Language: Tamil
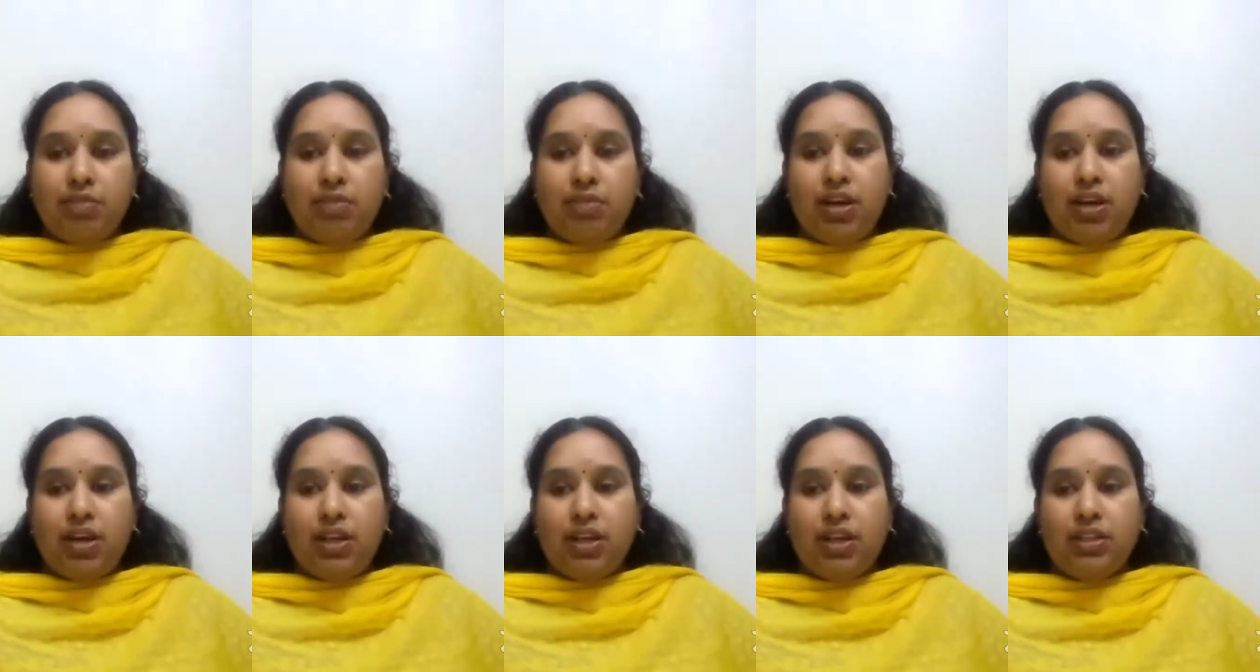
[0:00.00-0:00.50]

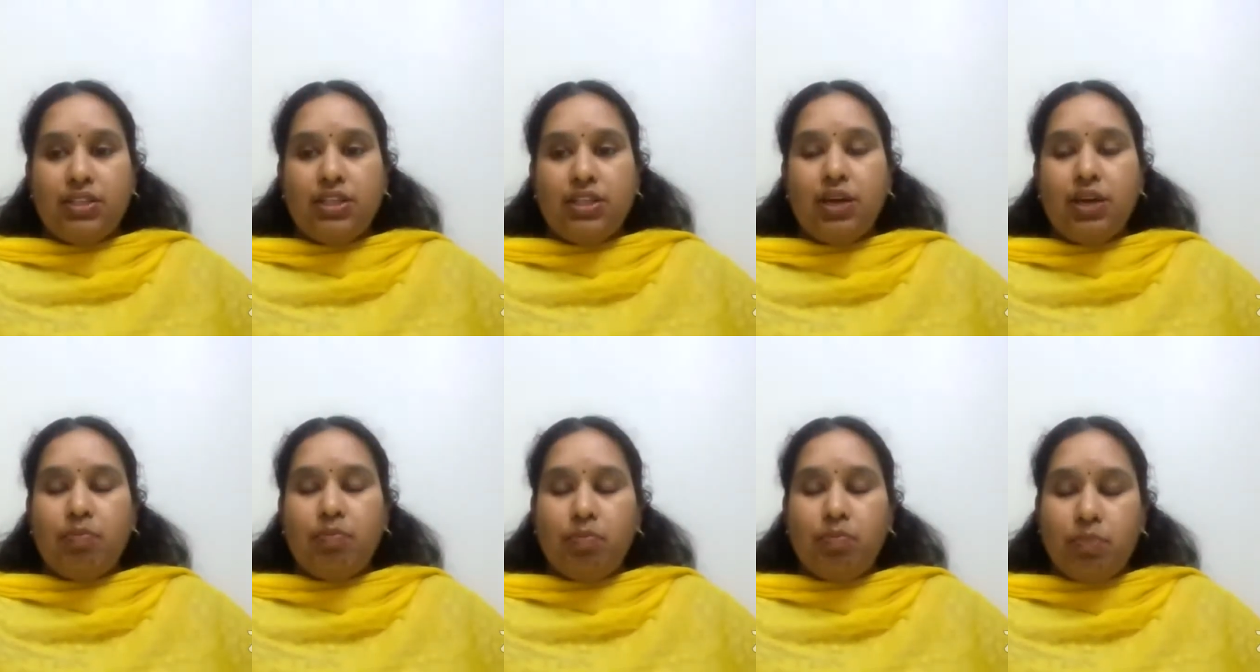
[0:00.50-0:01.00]
மகாராஜர்
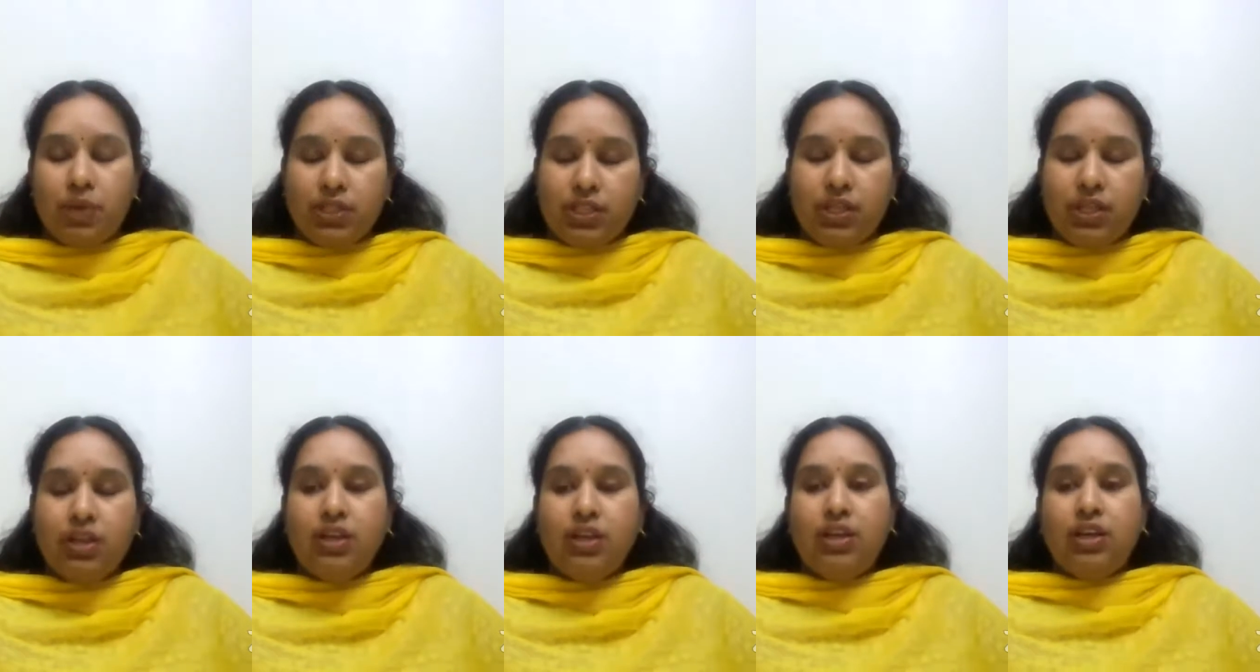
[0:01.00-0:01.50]

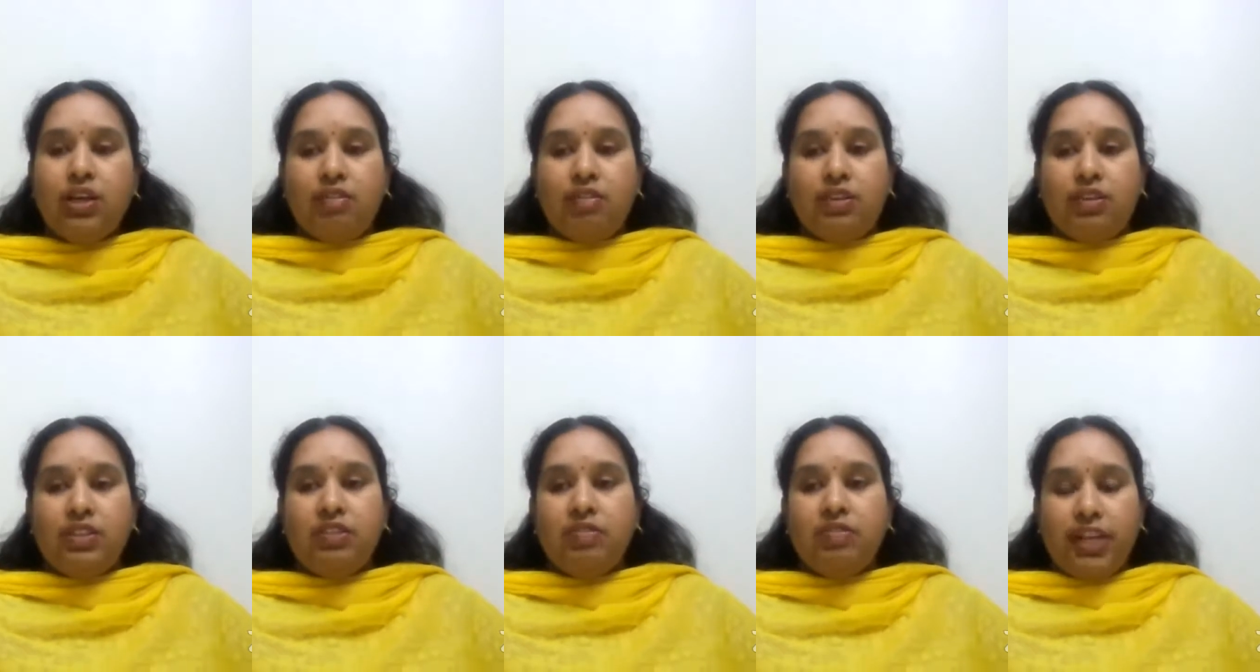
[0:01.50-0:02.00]
அப்பதான்
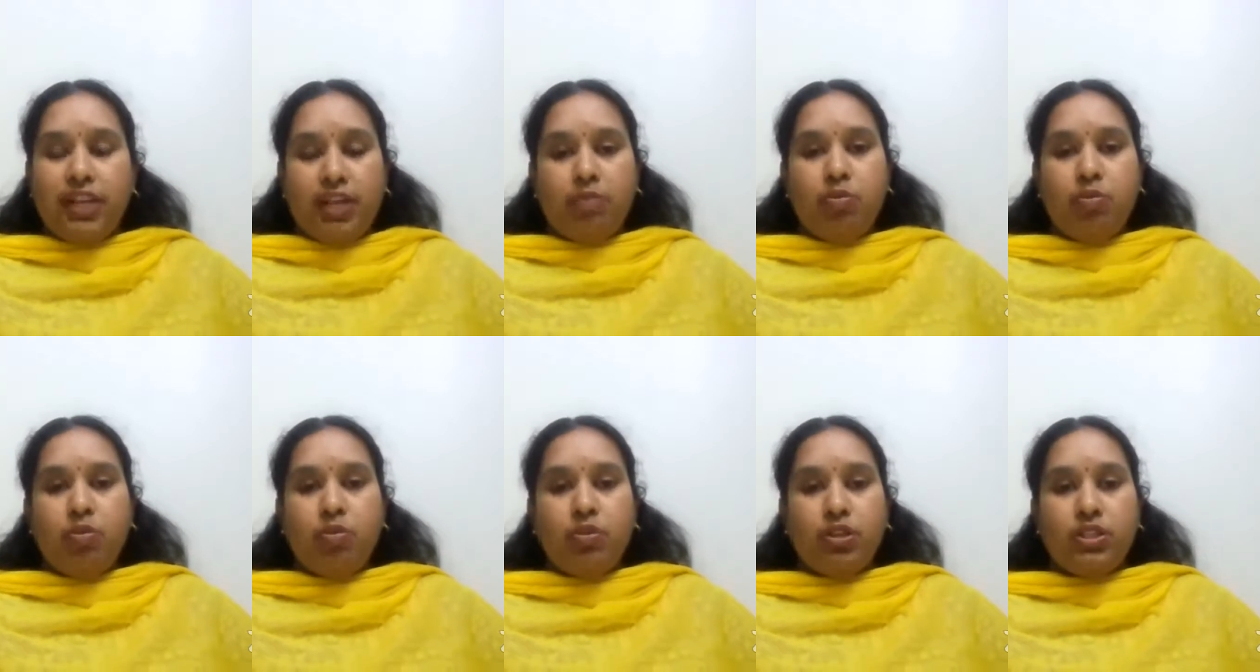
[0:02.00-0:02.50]
வந்து வெளியே
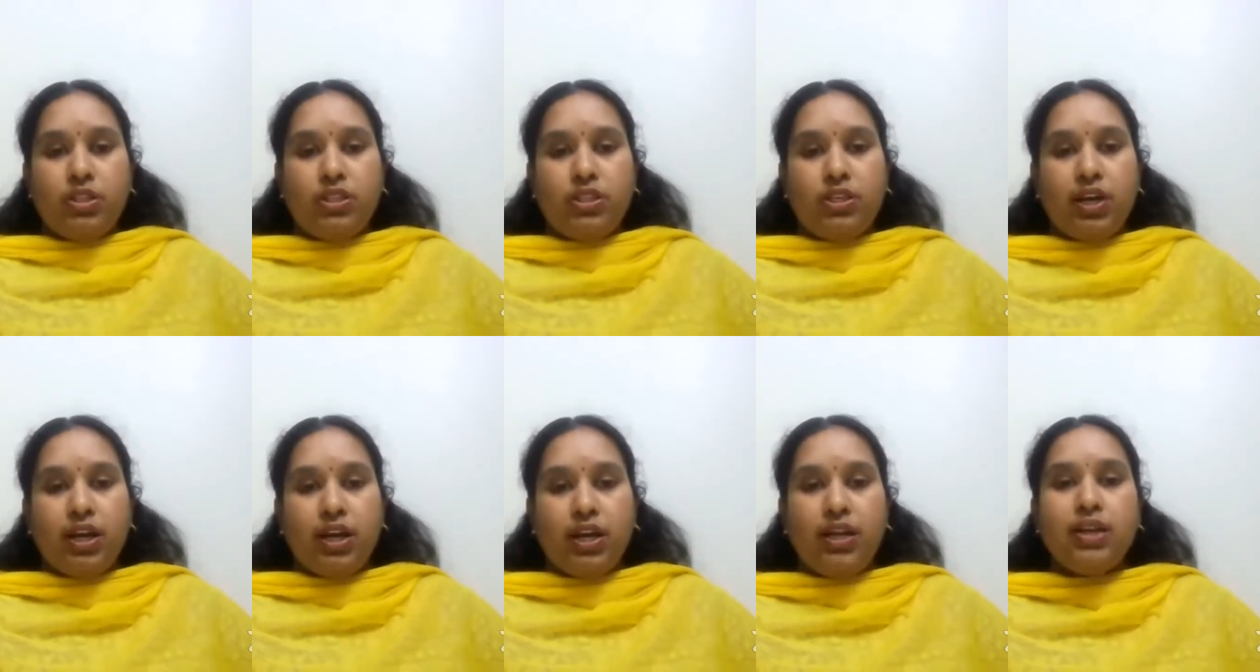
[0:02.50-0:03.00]

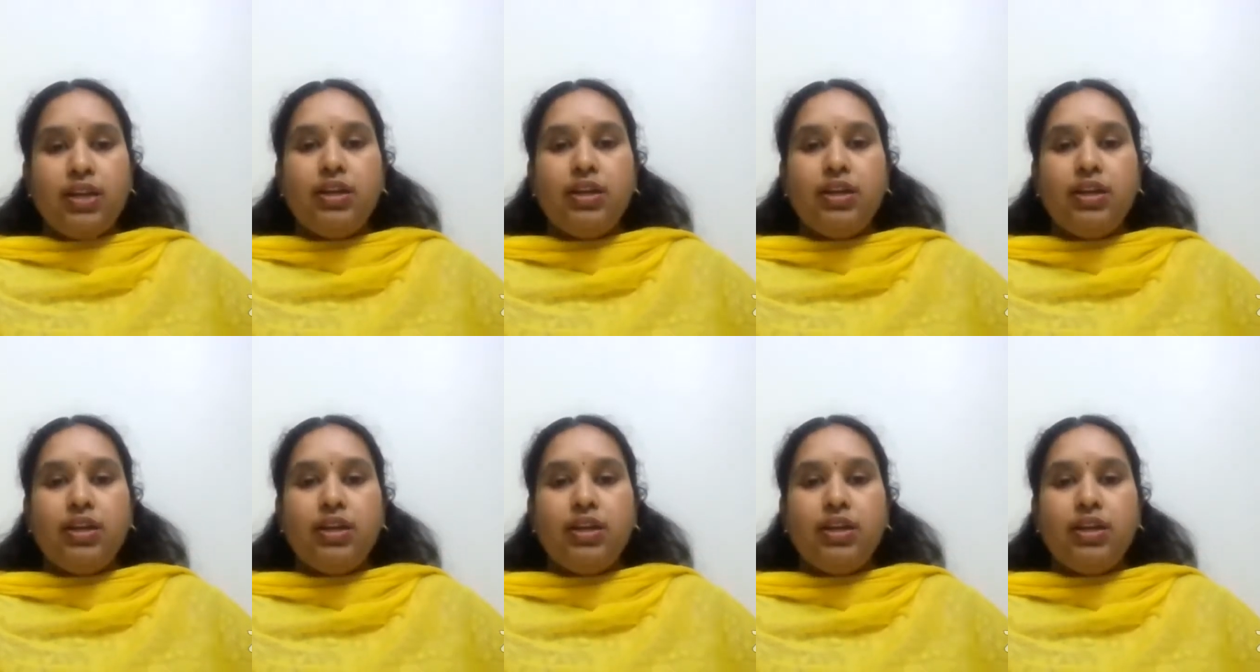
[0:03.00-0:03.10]
போறதுக்காக